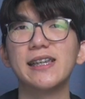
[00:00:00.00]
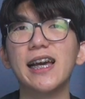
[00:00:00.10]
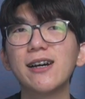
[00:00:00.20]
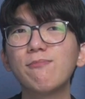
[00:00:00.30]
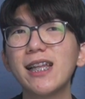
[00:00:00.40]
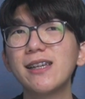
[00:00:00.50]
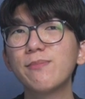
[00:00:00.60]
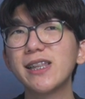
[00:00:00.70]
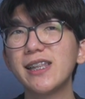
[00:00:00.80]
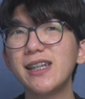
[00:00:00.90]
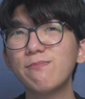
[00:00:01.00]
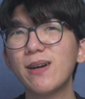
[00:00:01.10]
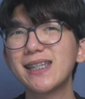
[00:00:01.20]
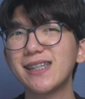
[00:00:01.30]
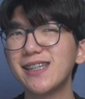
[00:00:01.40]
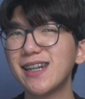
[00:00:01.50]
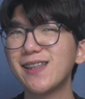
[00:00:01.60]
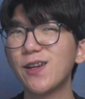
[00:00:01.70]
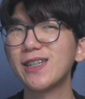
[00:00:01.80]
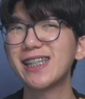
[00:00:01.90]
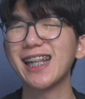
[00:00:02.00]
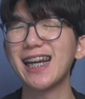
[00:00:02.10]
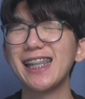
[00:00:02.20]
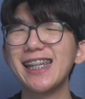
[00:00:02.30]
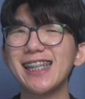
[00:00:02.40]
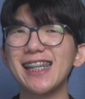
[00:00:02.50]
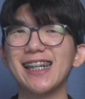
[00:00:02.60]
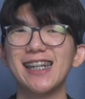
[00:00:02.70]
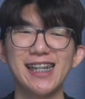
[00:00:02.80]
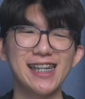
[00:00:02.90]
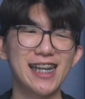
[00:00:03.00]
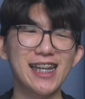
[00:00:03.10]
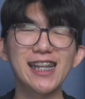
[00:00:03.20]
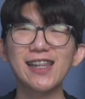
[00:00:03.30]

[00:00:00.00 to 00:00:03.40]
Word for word: Yang paling penting pastinya launcher kalian ya. Karena